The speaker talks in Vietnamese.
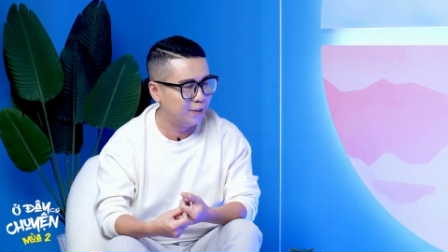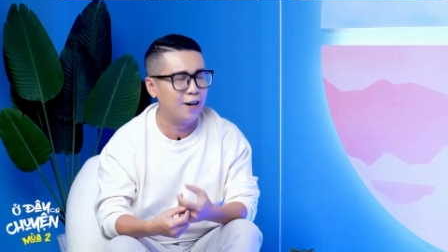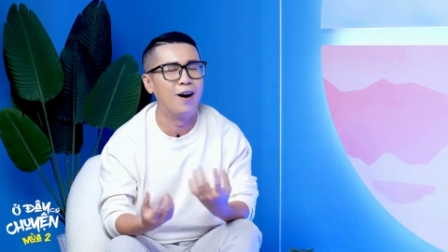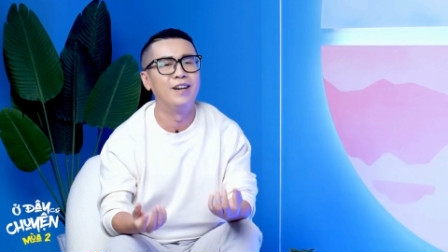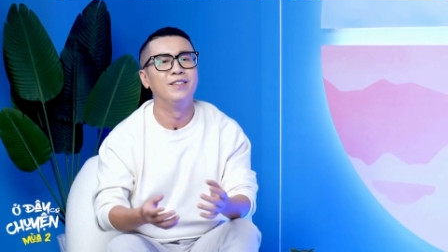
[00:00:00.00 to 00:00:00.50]
ừ.
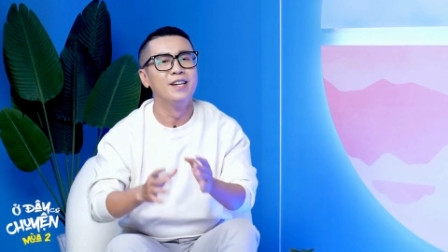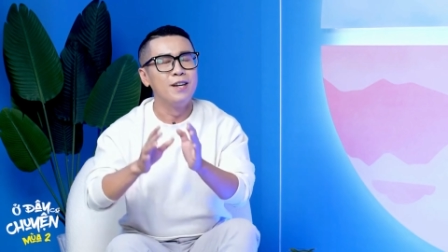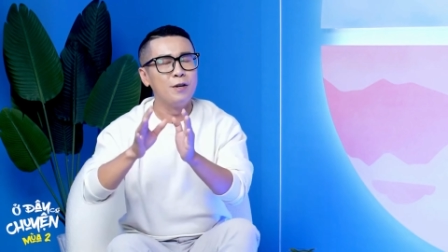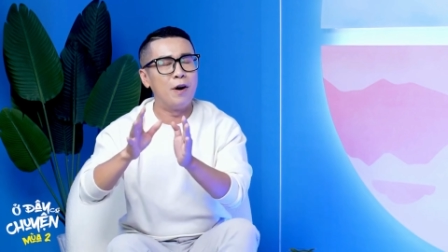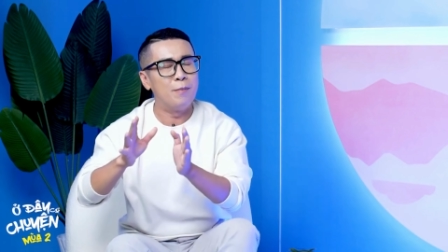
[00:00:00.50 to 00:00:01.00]
Rồi
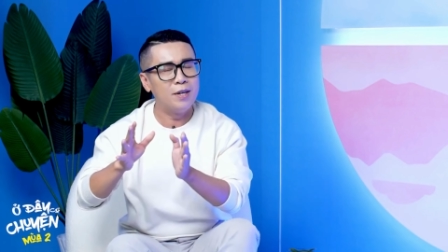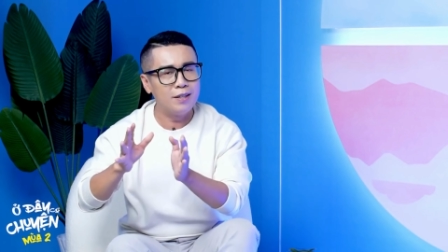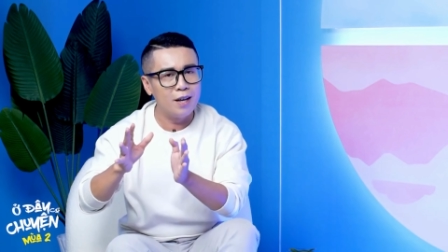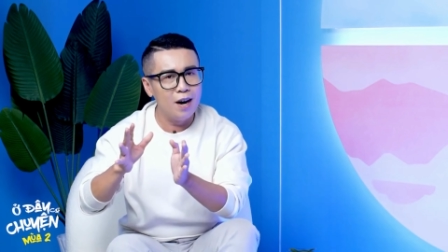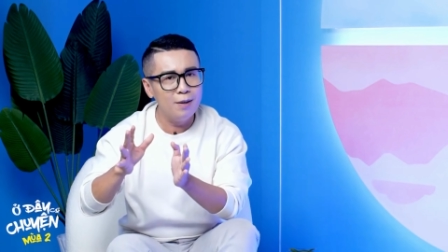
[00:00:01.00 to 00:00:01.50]
như vậy
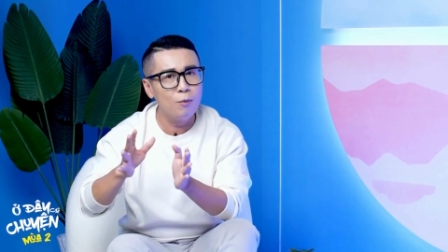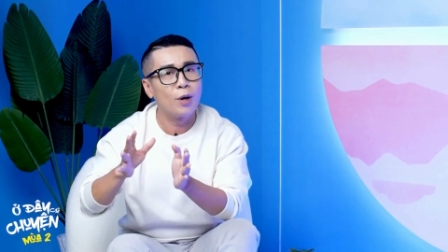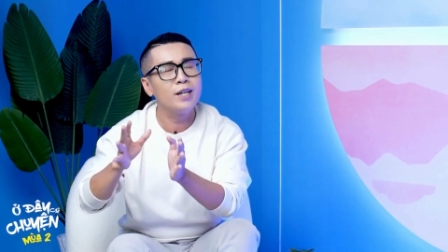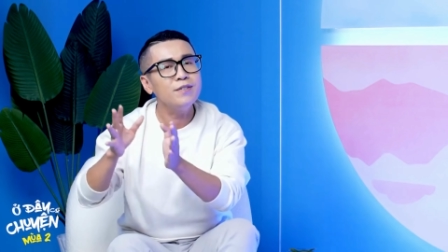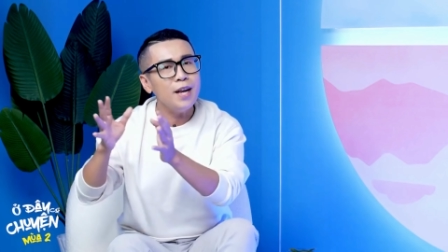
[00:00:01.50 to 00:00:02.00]
mình tới
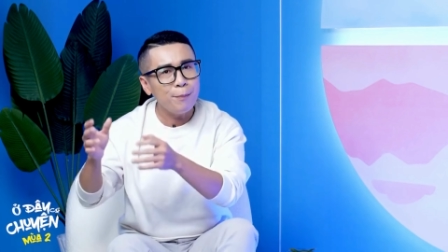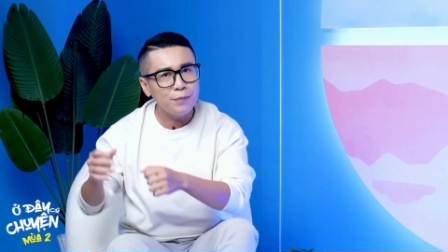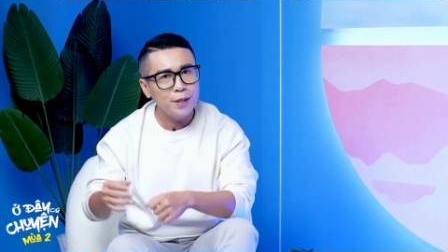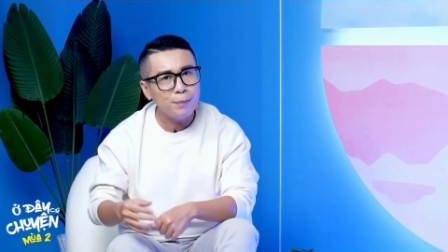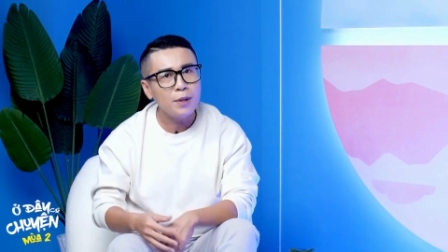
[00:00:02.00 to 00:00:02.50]
một cái
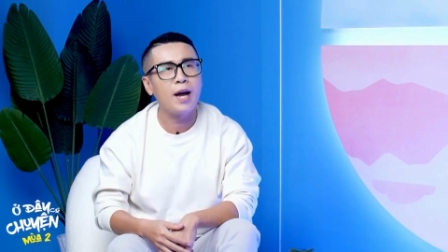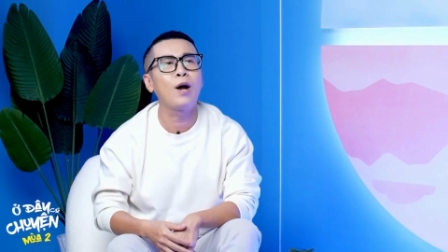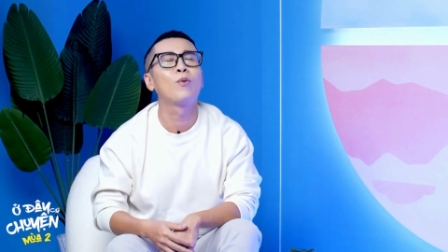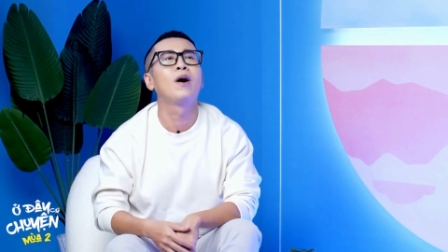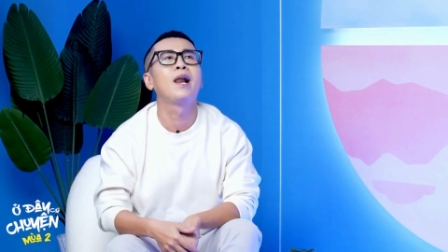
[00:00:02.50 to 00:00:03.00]
step tiếp
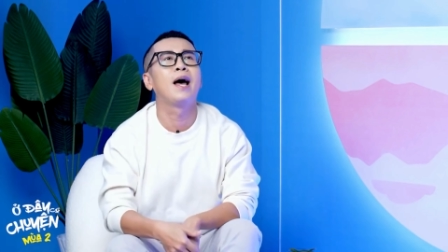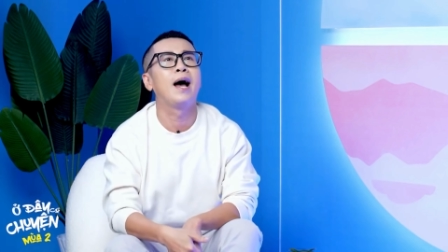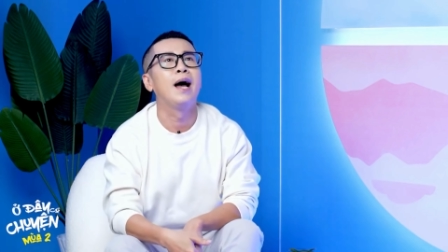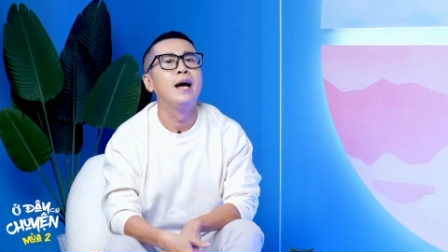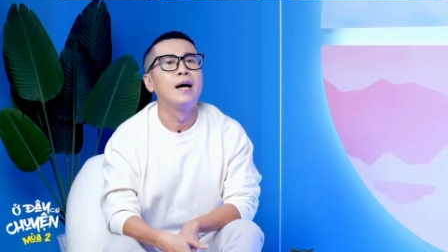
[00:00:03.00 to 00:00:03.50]
theo, đó
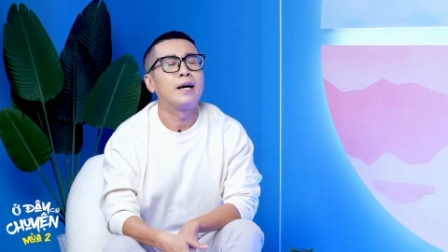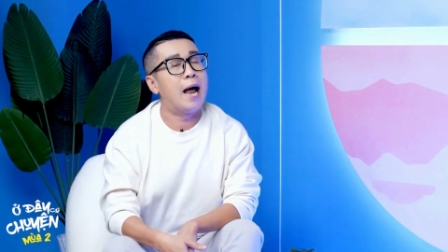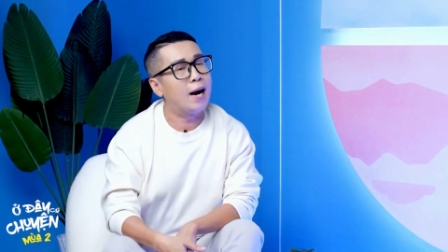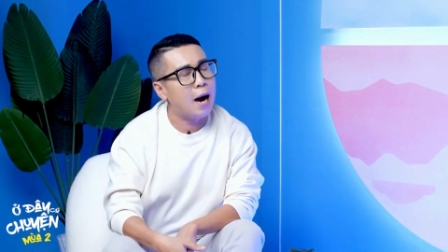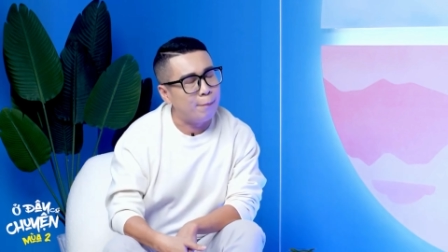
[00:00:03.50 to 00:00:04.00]
là
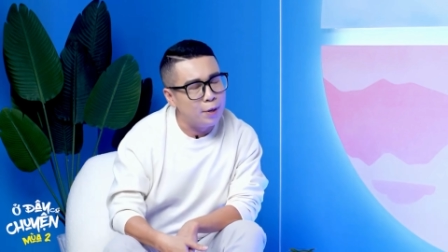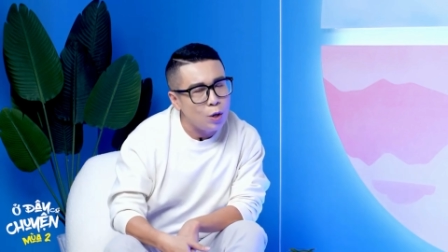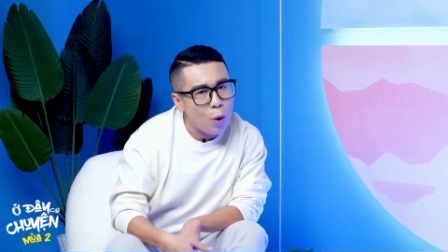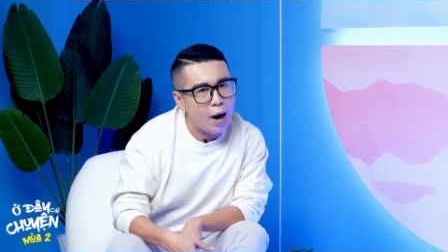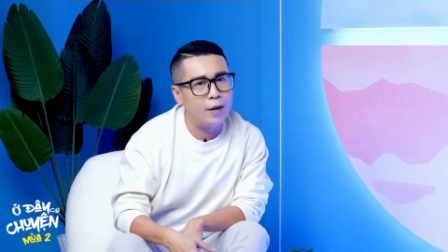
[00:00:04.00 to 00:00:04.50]
đã gặp
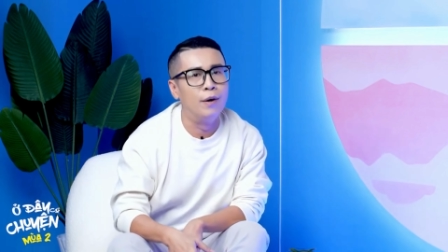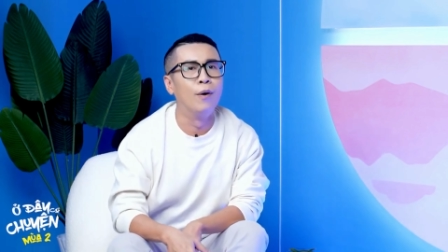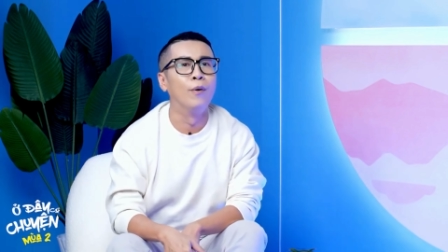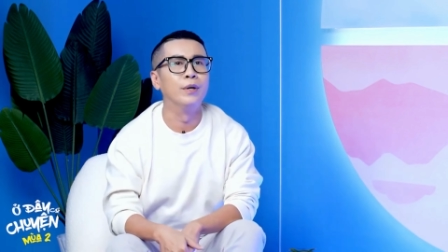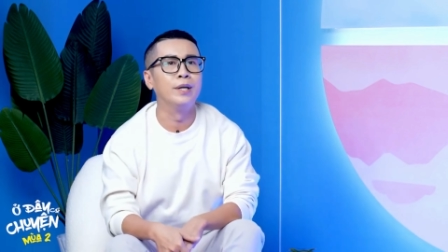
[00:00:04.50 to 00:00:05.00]
bên ngoài
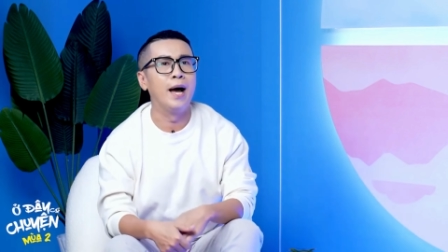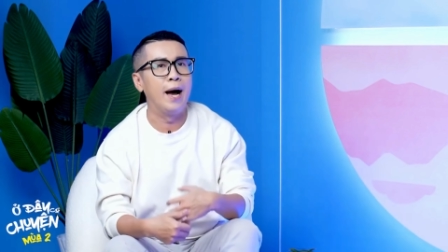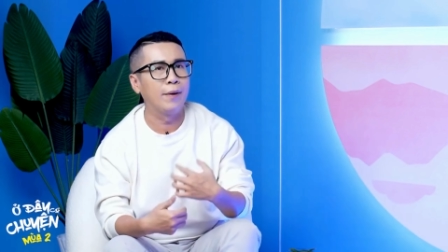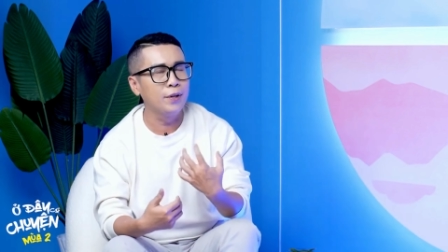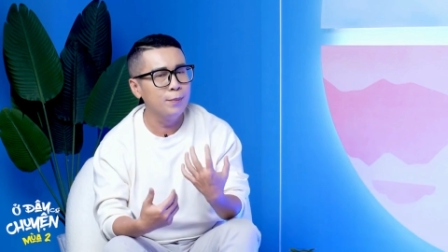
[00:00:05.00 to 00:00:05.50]
rồi,
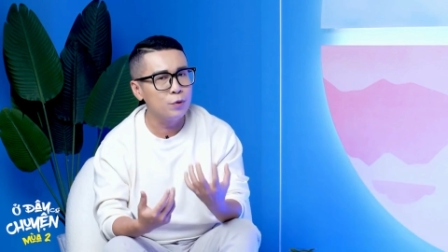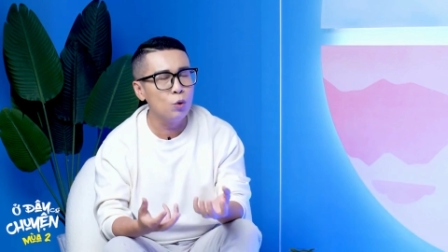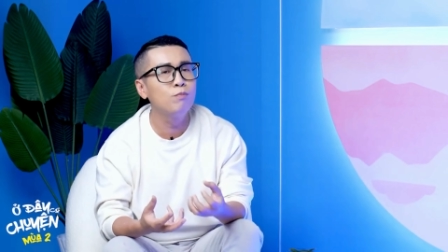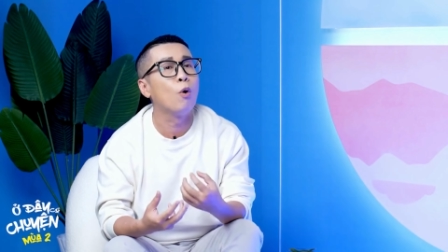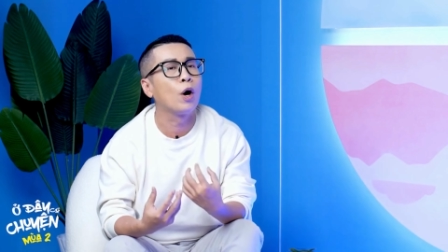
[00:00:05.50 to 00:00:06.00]
đã tiếp
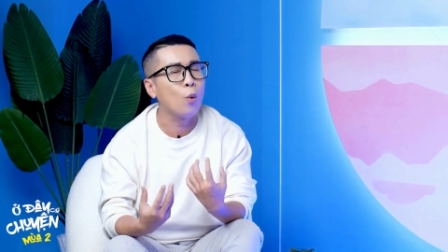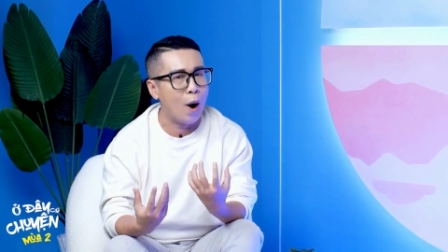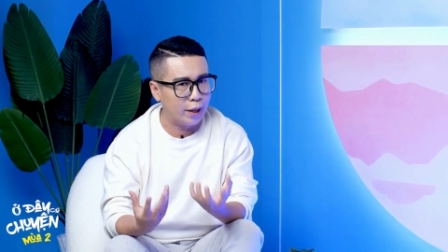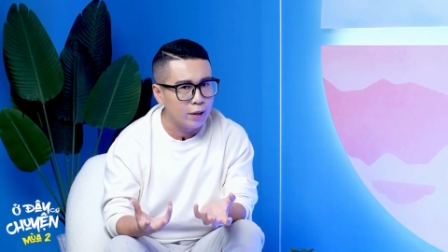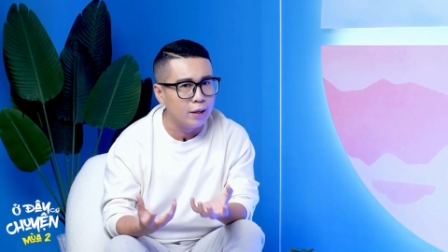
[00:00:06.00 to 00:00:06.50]
xúc một
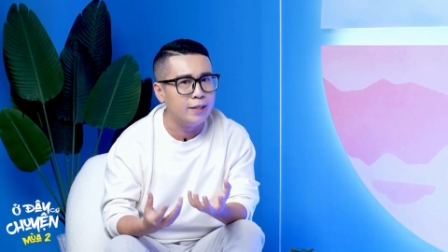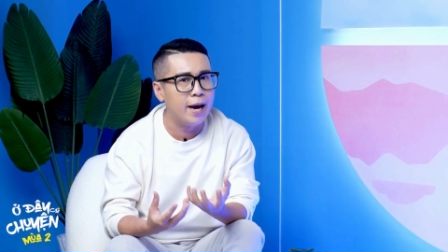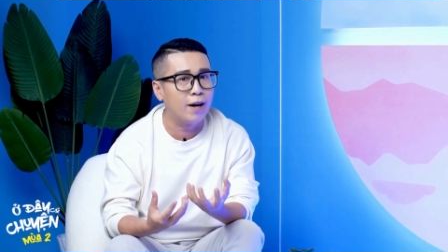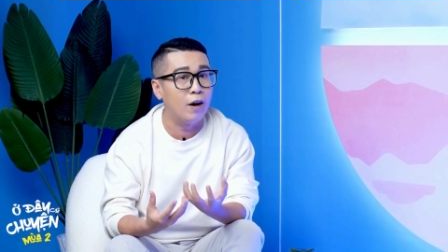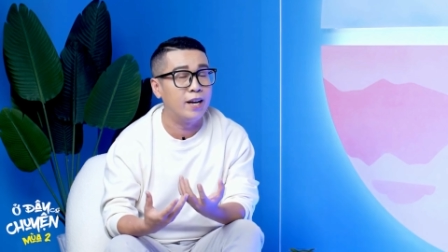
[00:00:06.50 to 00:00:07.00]
cái khoảng thời
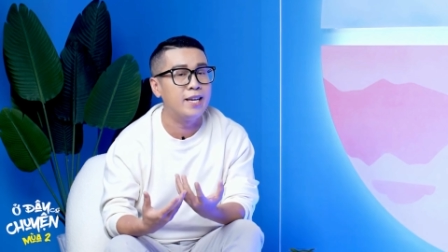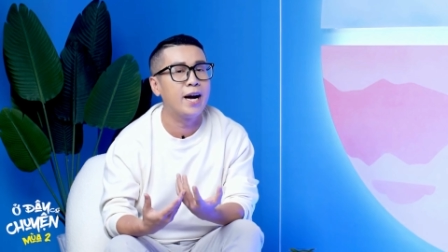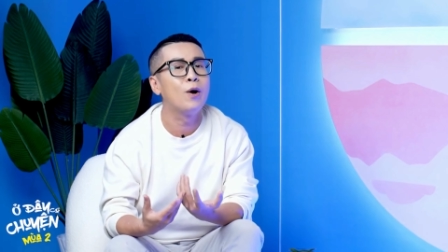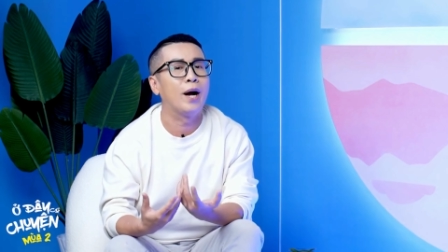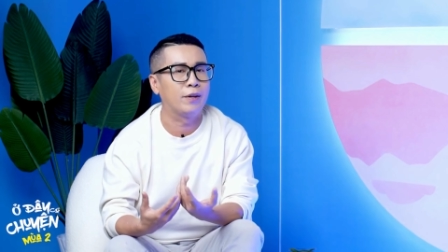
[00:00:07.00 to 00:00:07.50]
gian gọi là
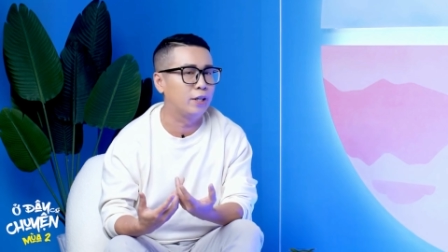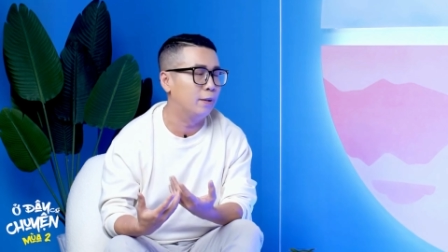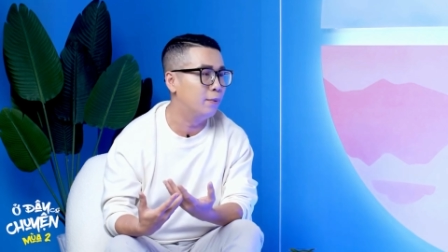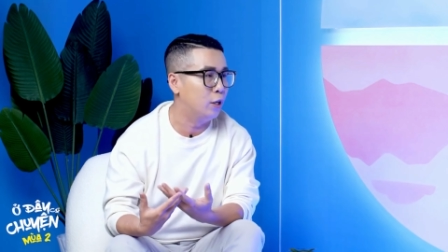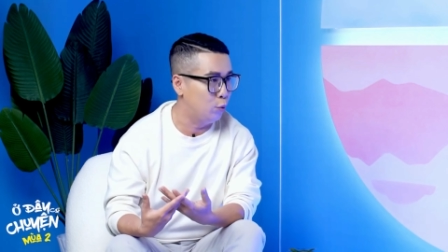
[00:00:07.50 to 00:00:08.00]
giai đoạn
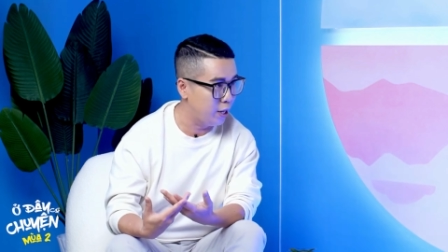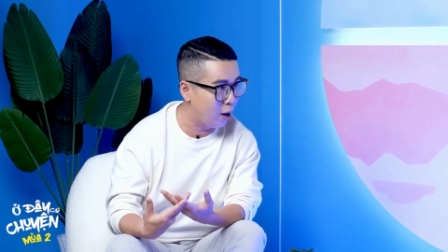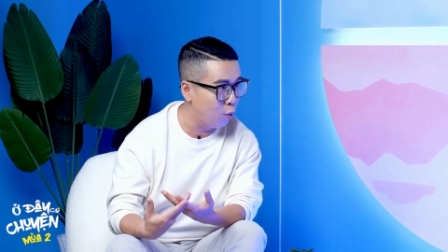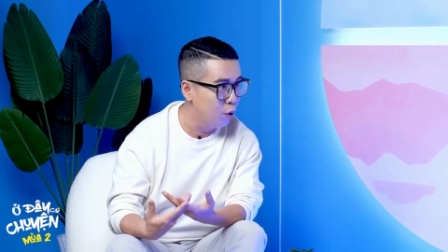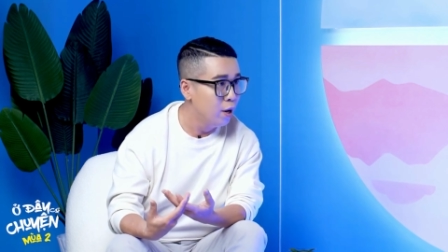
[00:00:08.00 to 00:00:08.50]
tìm hiểu
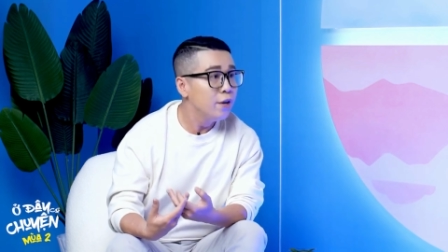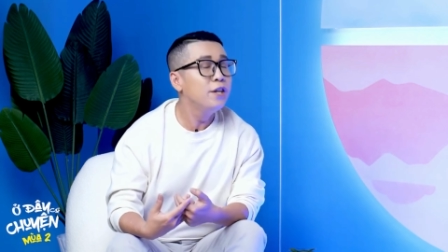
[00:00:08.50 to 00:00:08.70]
nhau,